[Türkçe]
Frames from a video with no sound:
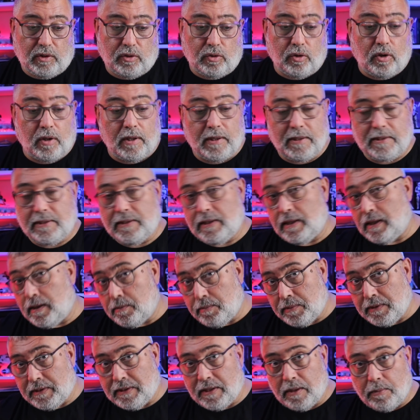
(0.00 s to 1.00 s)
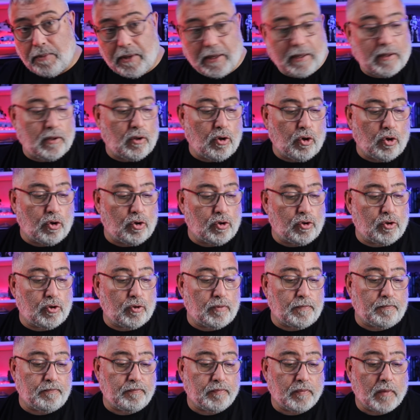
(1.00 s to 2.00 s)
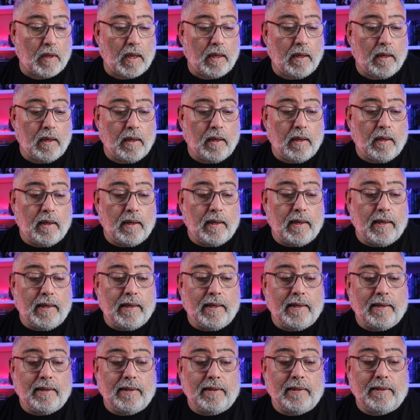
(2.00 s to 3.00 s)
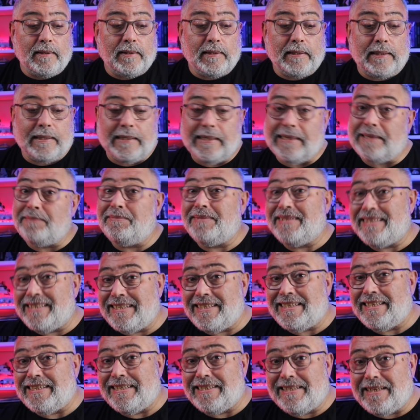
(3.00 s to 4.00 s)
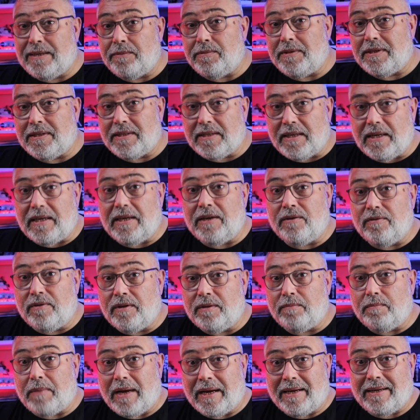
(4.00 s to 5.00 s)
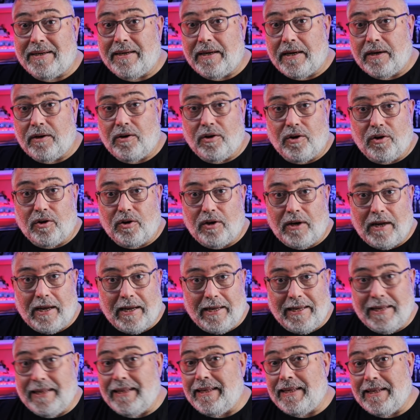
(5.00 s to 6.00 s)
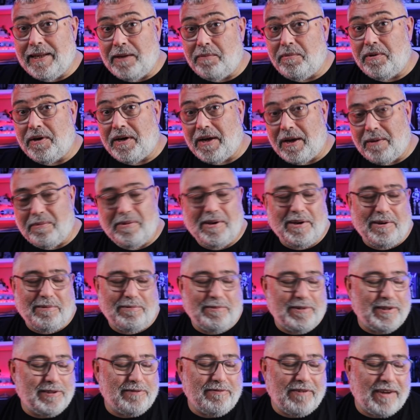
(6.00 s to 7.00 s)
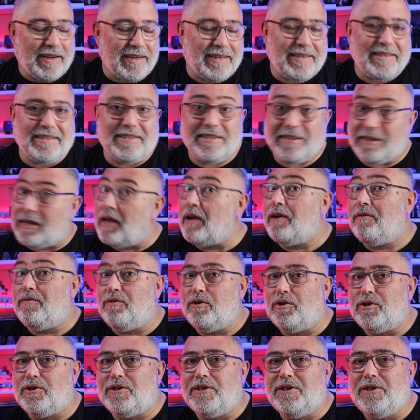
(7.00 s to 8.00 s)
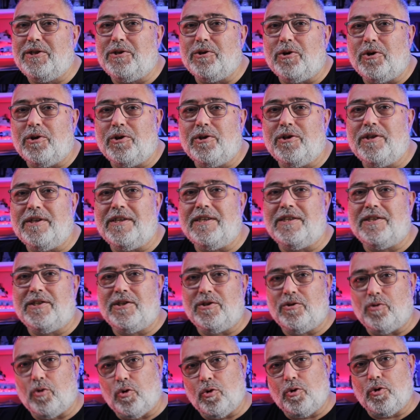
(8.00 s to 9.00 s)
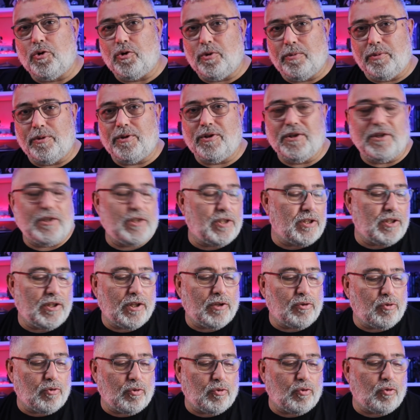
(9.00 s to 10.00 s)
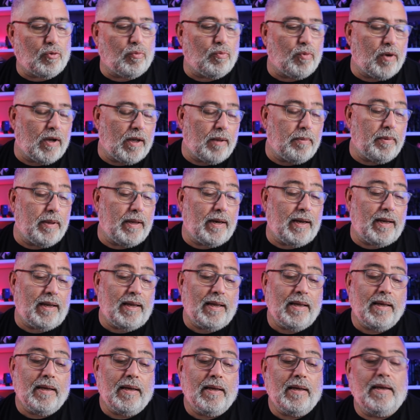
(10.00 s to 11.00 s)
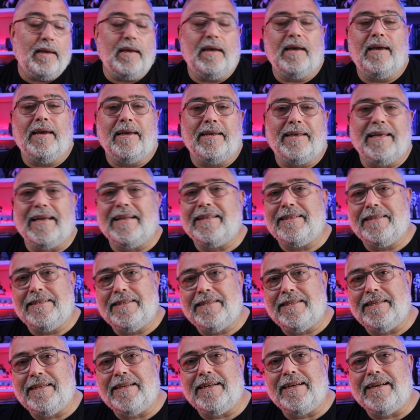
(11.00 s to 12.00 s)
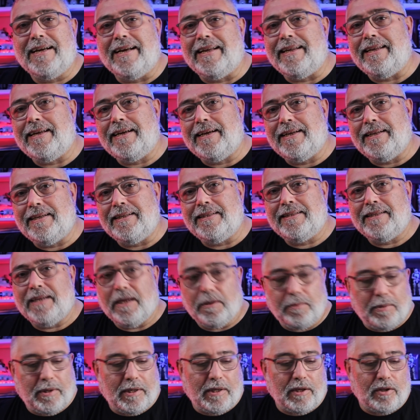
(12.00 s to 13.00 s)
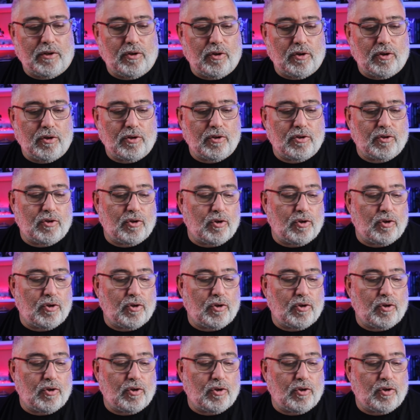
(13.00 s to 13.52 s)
Dolayısıyla biz de bekliyoruz. Kırmızı çizgimiz Ewan McGregor'la ilgili bir haberimiz var. Star Wars dışı olduğu için o grubun dışında tuttum bu haberi. Ee, kendisini gani gani tebrik ediyoruz.